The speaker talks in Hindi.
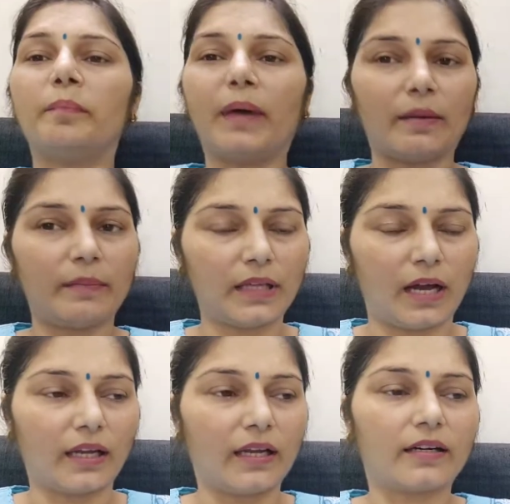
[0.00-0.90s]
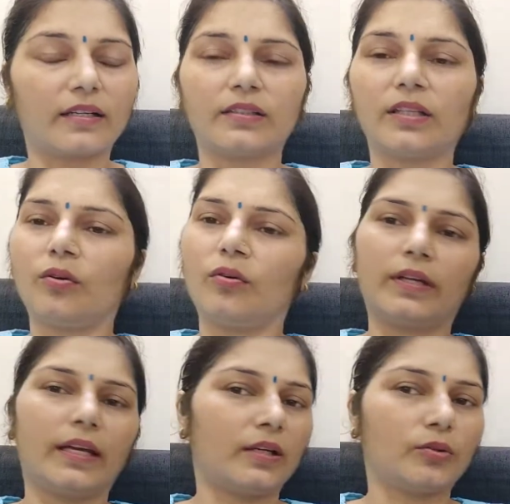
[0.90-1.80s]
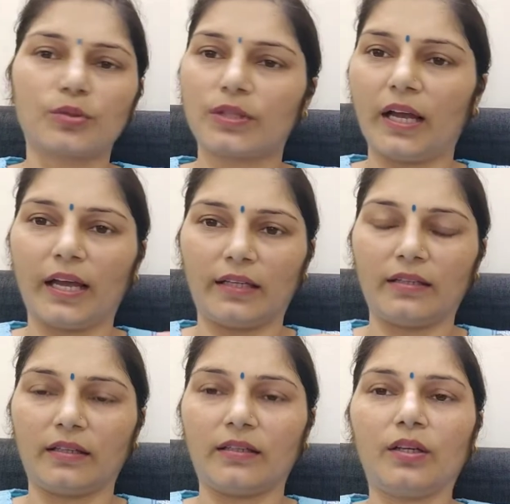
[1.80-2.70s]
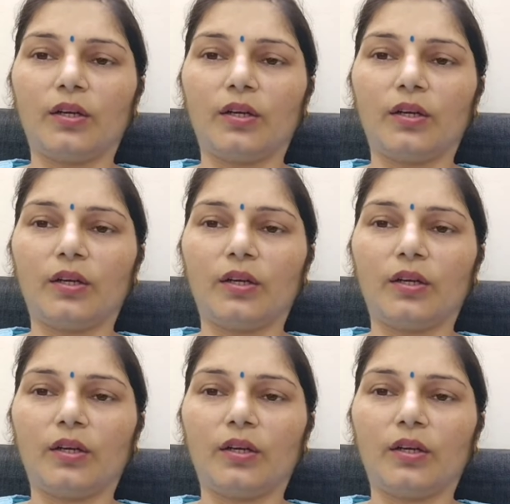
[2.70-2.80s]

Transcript: पैर में धागे अड़ रहे थे और घेर तो उसका है ही नहीं